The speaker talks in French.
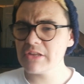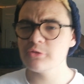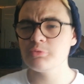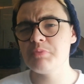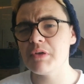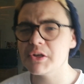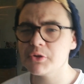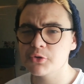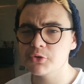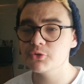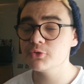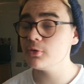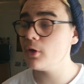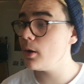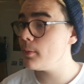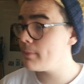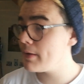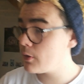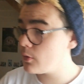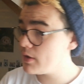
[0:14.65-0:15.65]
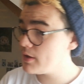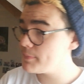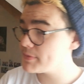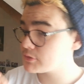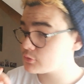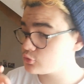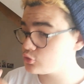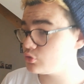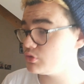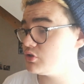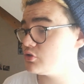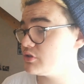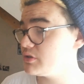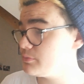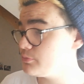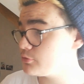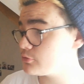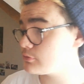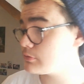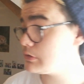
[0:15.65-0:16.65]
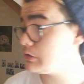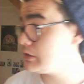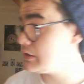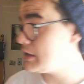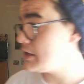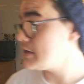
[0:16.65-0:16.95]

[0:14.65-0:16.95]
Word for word: tu parles que de toi. Bah ouais, parce qu'aujourd'hui j'en ai besoin.